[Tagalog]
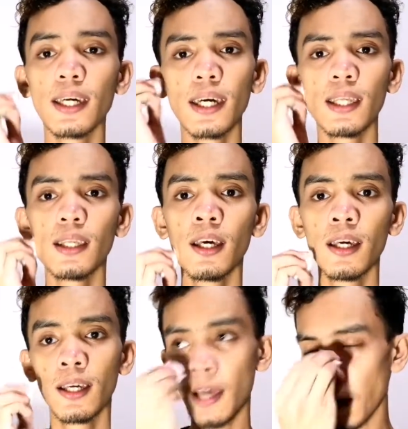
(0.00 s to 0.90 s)
And
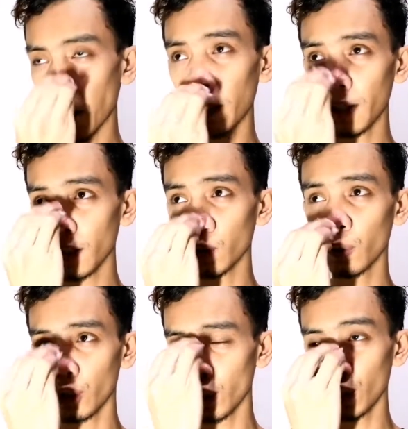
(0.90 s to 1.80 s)
according
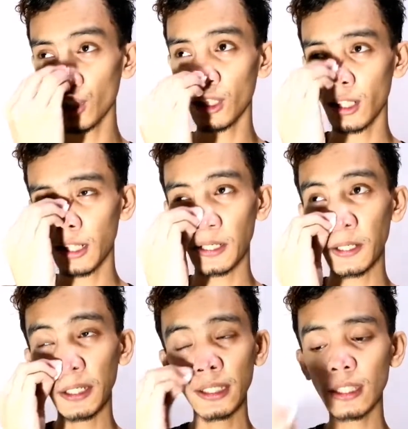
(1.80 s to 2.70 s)
to her,
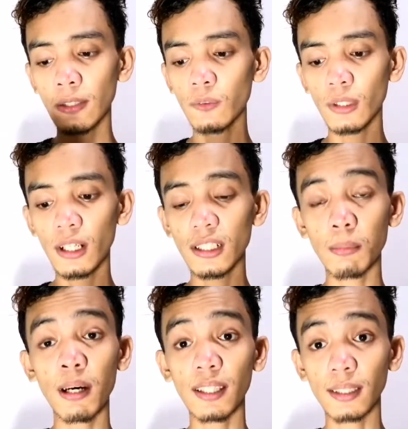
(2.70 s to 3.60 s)
hindi to talaga
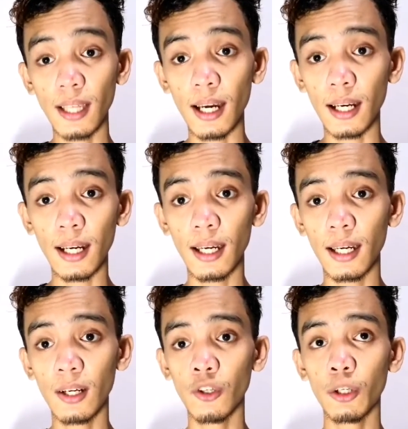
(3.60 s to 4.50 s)
siya maantak
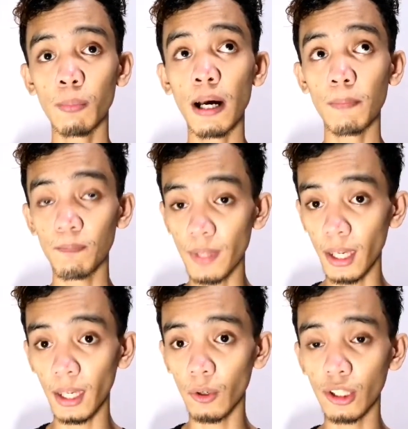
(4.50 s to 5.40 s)
or
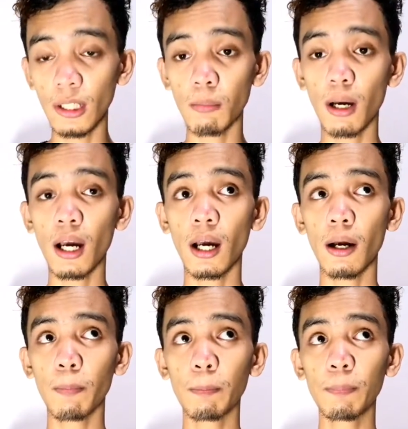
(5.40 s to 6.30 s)
mahapde or hindi ka
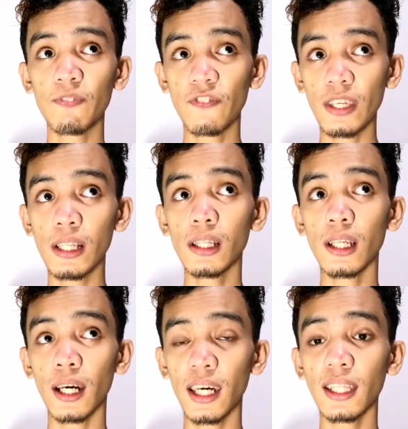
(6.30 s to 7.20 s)
makaka-feel
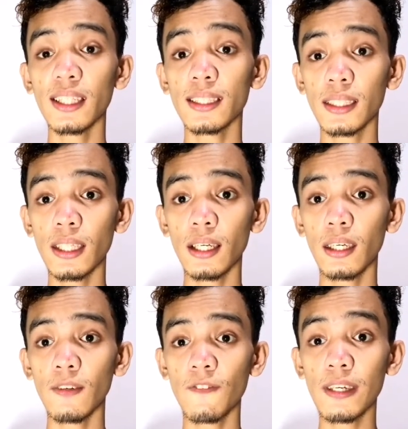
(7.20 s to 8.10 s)
ng any
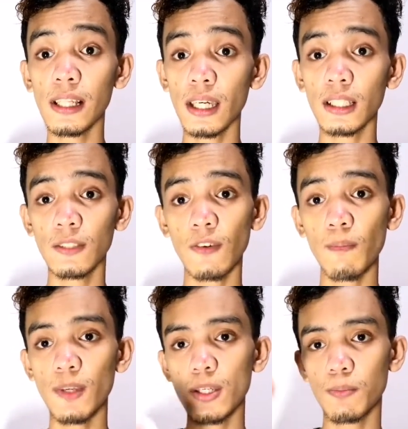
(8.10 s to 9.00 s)
stingy feelings
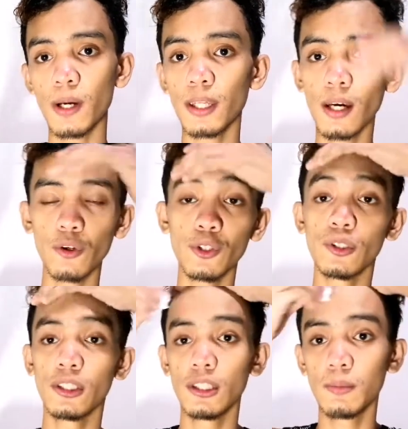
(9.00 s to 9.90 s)
from this product or
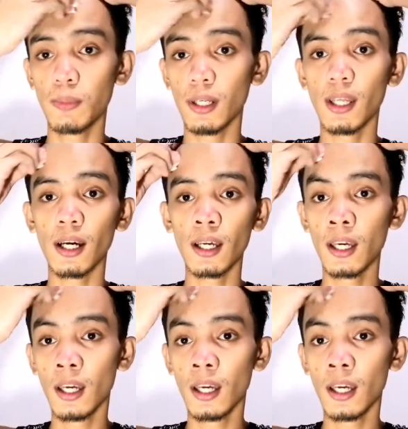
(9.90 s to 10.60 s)
using this product.